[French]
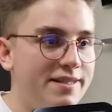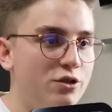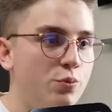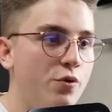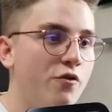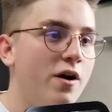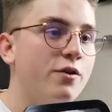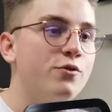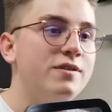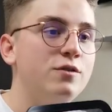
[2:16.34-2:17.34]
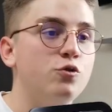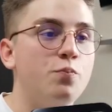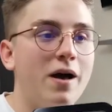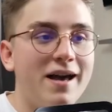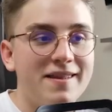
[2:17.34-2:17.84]
Ici, tu peux voir que si
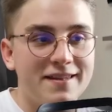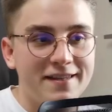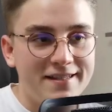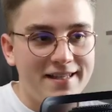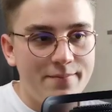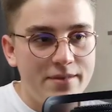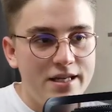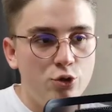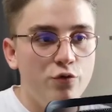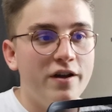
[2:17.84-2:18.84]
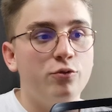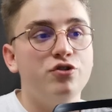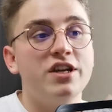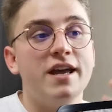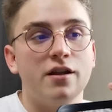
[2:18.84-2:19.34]
tu parraines tes amis, tu vas
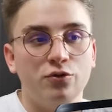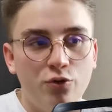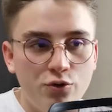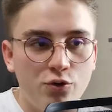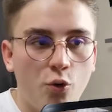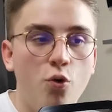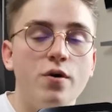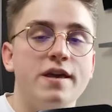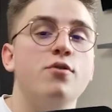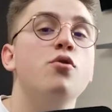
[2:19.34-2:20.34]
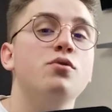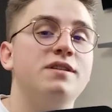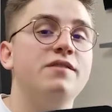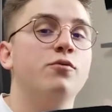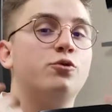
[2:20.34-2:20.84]
toucher 2 euros et eux
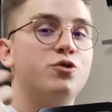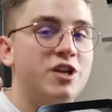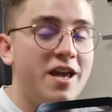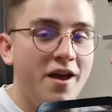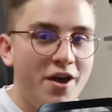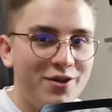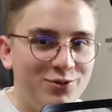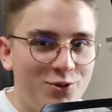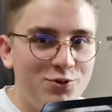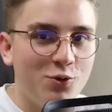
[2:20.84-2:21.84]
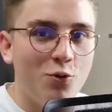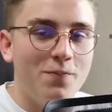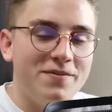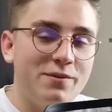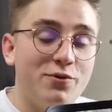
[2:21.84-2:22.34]
aussi vont toucher 2
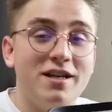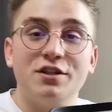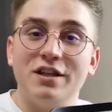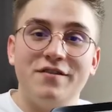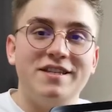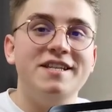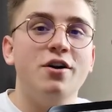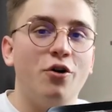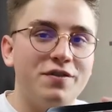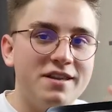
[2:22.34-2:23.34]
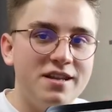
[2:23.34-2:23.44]
euros. C'est pour ça que je t'avais dit en